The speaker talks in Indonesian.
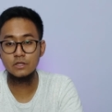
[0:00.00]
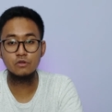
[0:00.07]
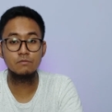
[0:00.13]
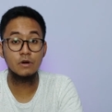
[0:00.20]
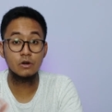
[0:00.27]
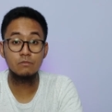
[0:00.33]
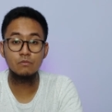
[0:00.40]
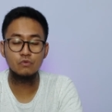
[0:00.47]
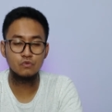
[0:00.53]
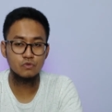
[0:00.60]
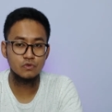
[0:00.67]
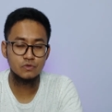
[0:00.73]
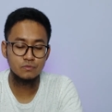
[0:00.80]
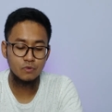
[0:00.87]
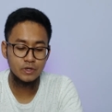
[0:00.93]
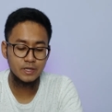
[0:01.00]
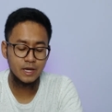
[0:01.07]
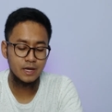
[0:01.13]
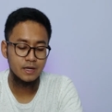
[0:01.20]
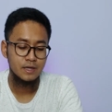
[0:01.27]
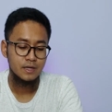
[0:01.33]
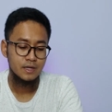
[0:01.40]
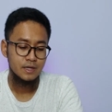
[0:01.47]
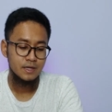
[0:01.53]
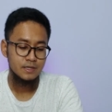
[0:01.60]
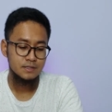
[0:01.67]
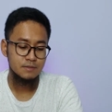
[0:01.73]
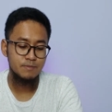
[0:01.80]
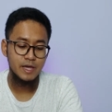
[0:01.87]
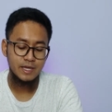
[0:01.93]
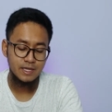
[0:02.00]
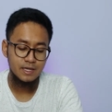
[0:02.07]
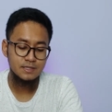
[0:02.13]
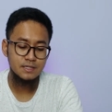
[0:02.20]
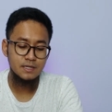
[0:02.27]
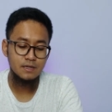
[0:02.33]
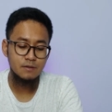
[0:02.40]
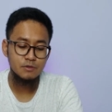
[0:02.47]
itu baru muncul semuanya. Sebaiknya sih